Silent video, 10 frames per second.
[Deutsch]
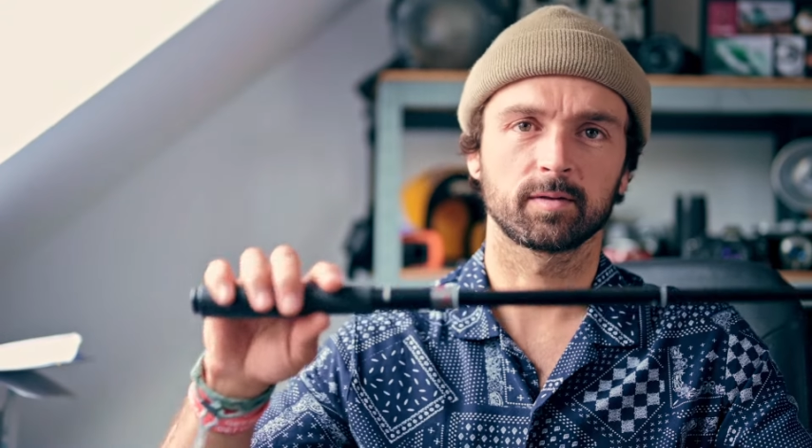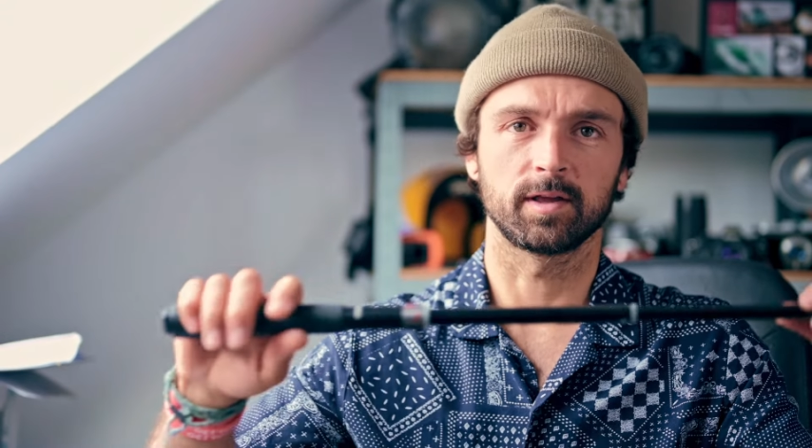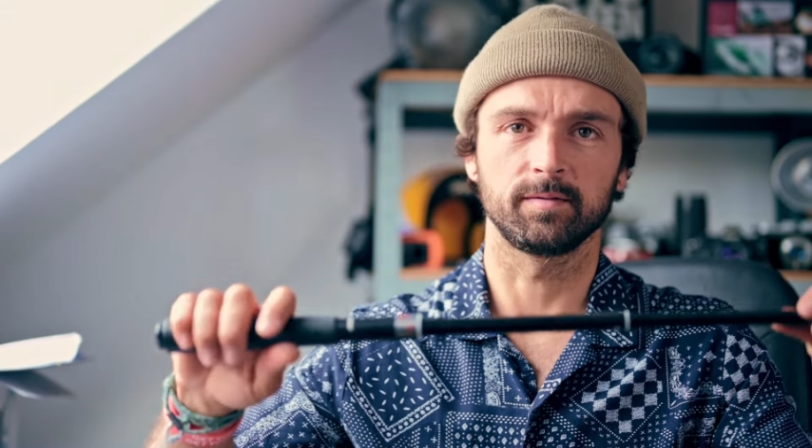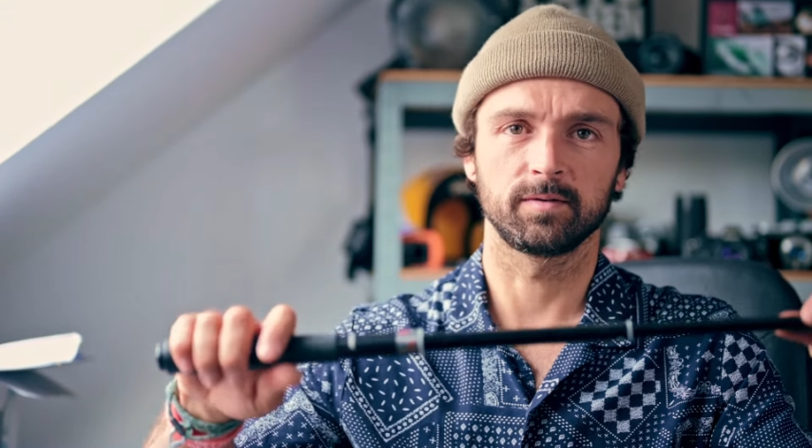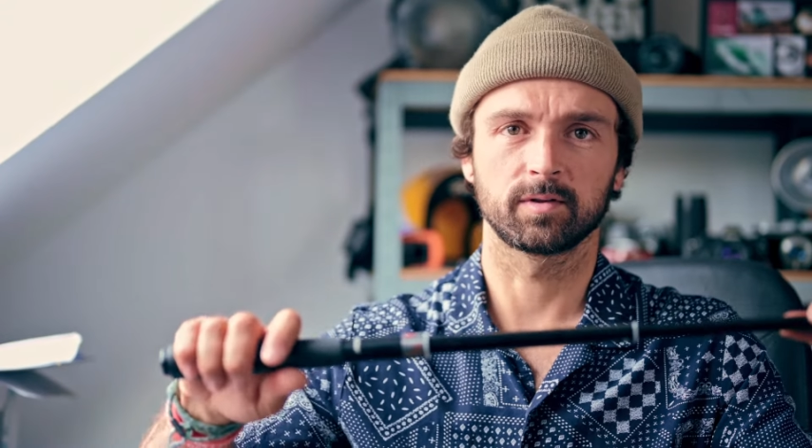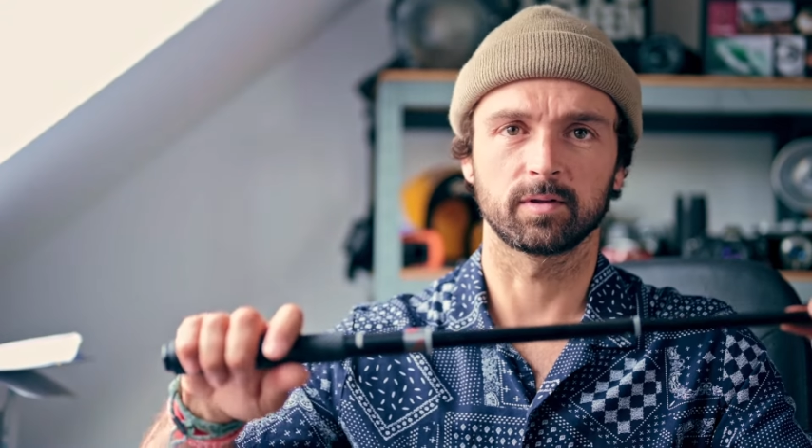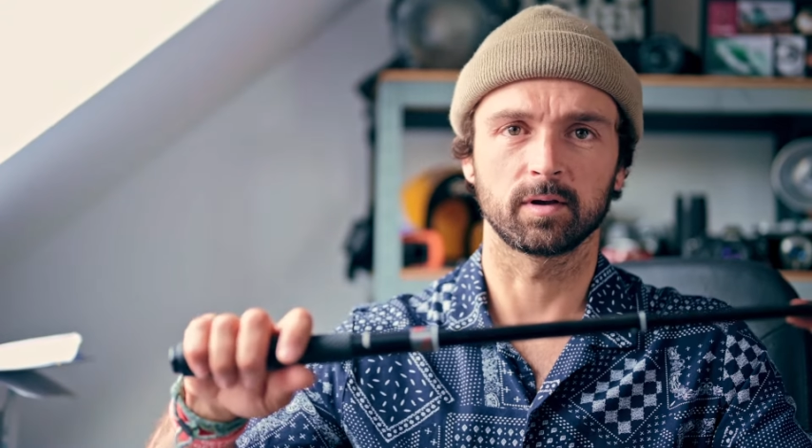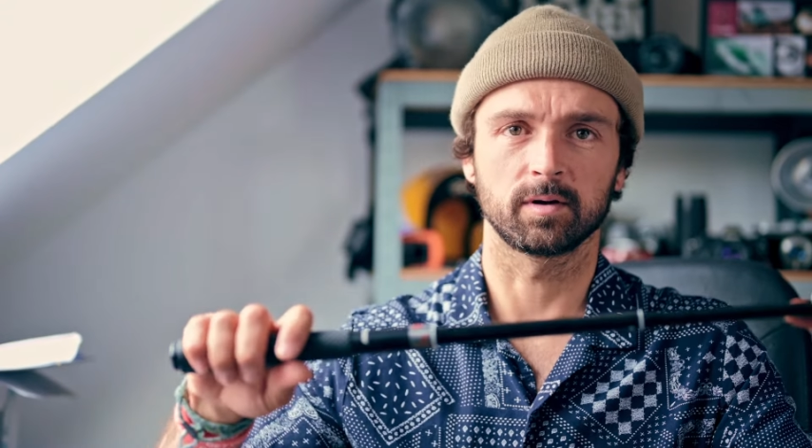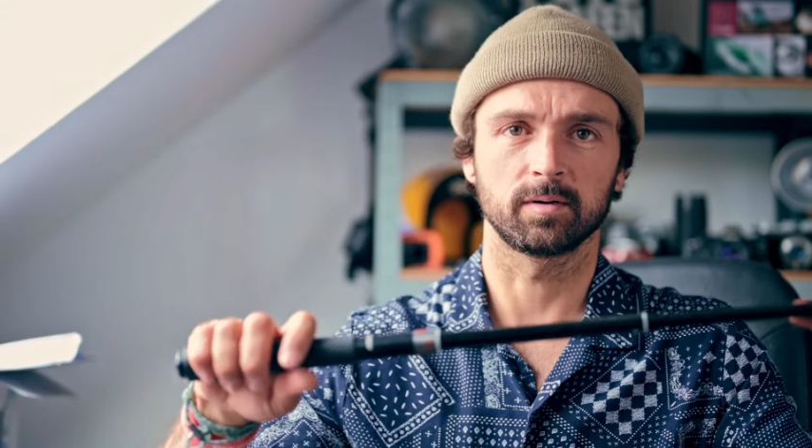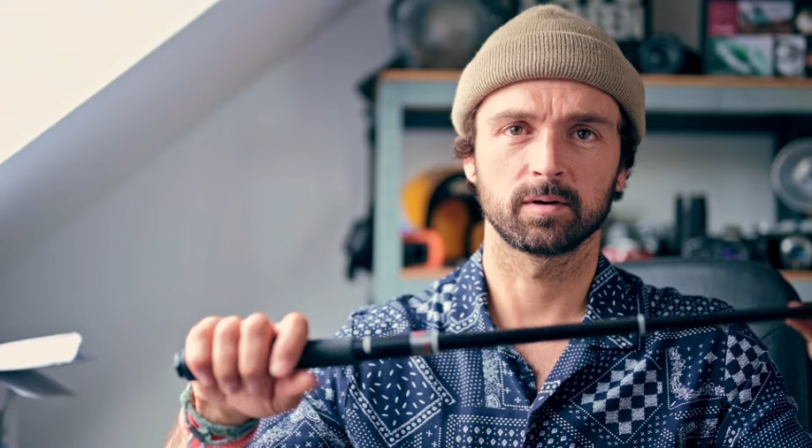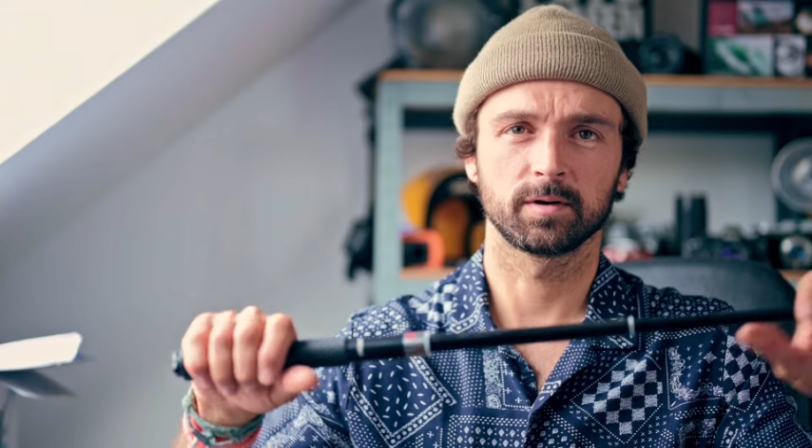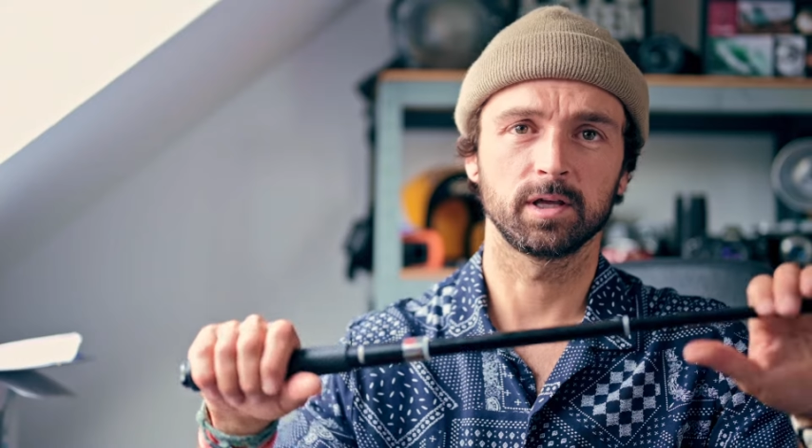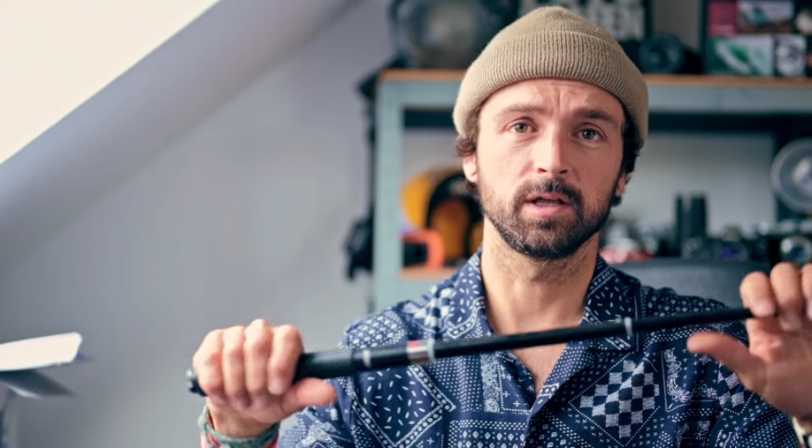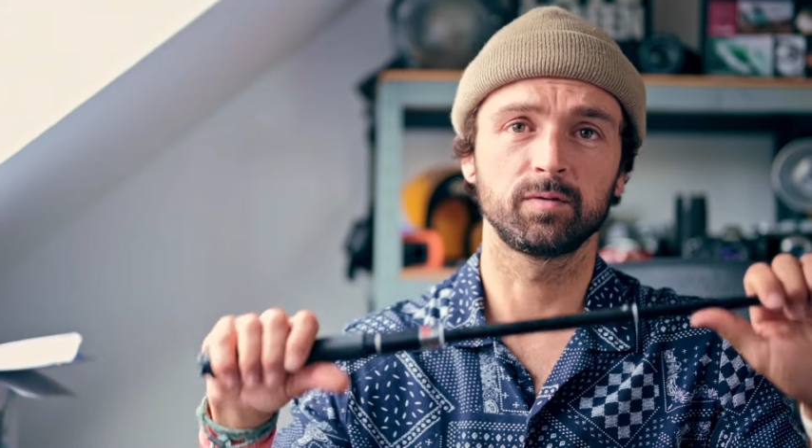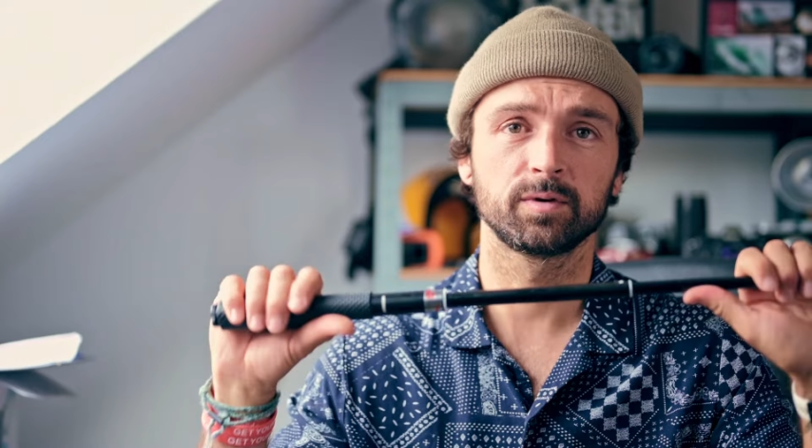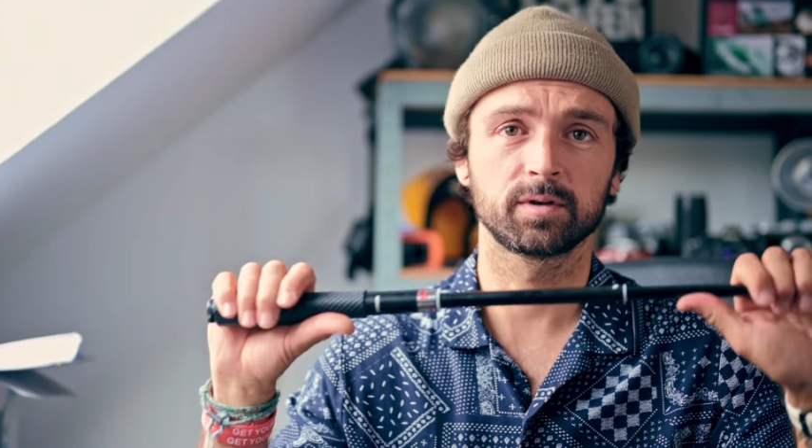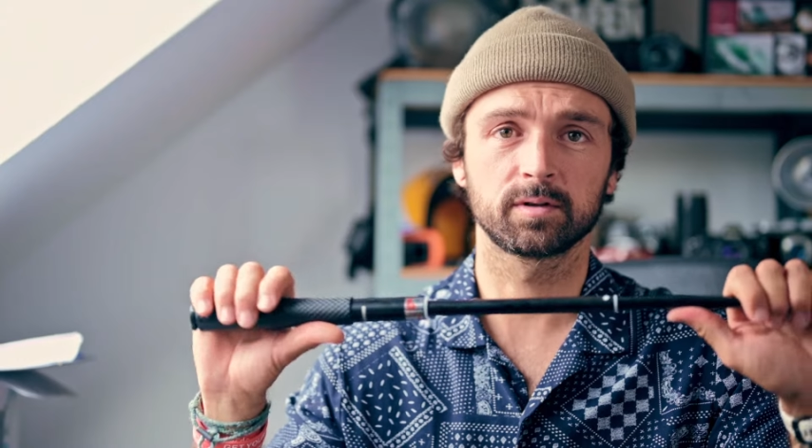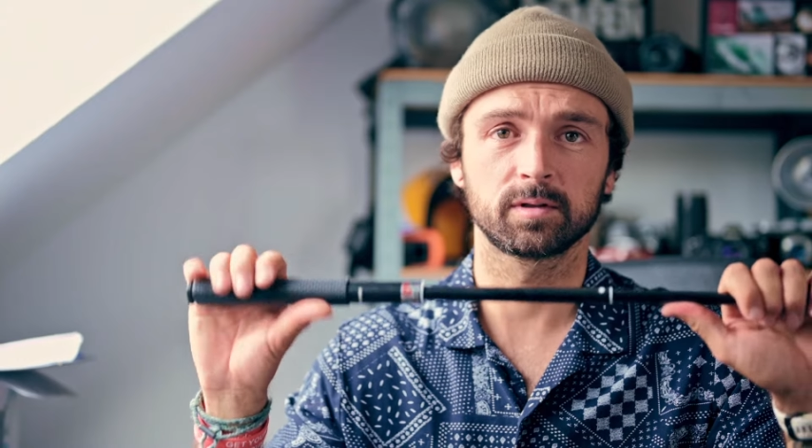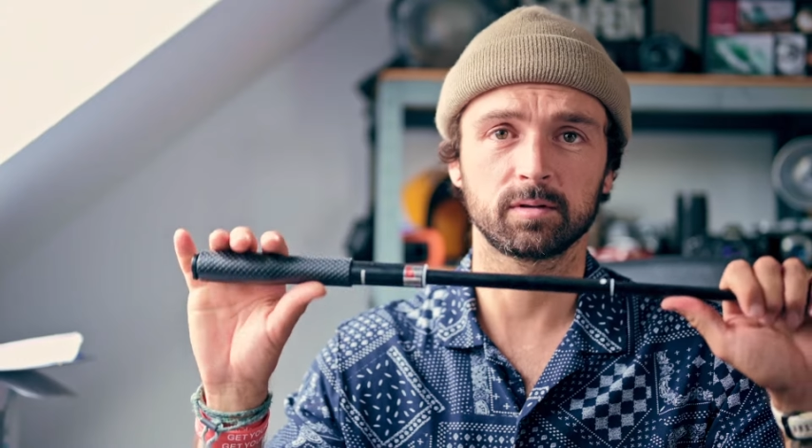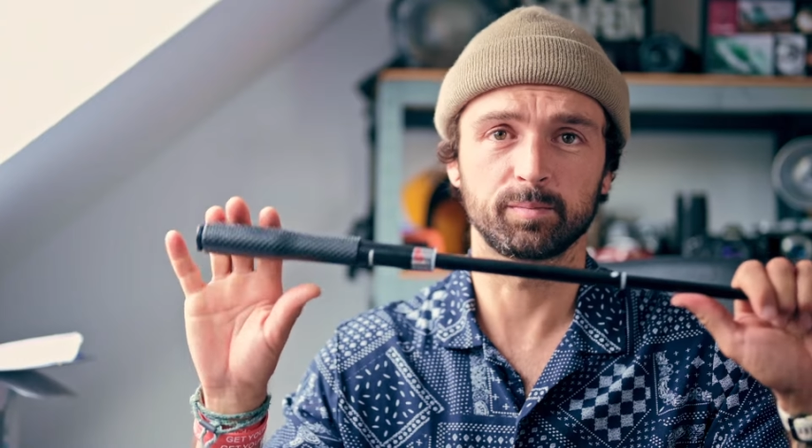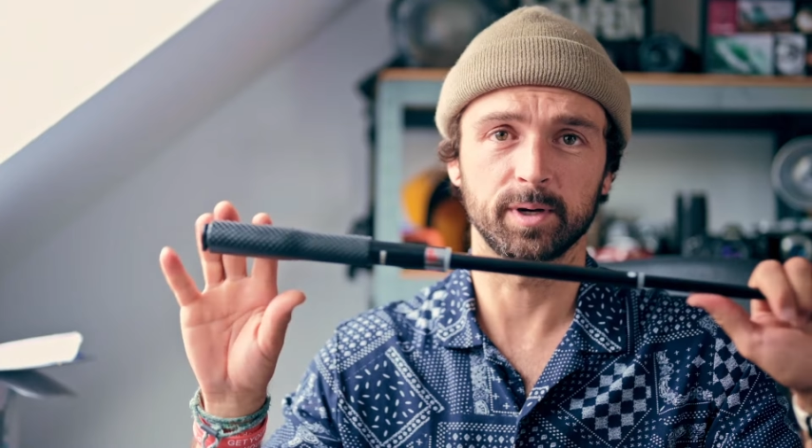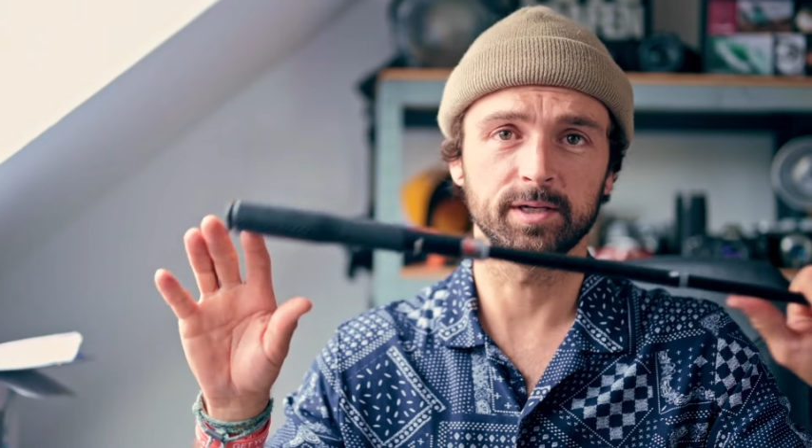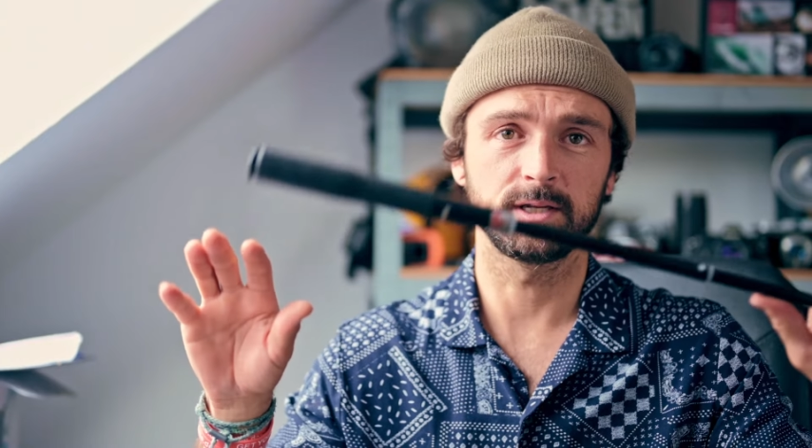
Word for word: Selfie-Stick auch. Ich würde bei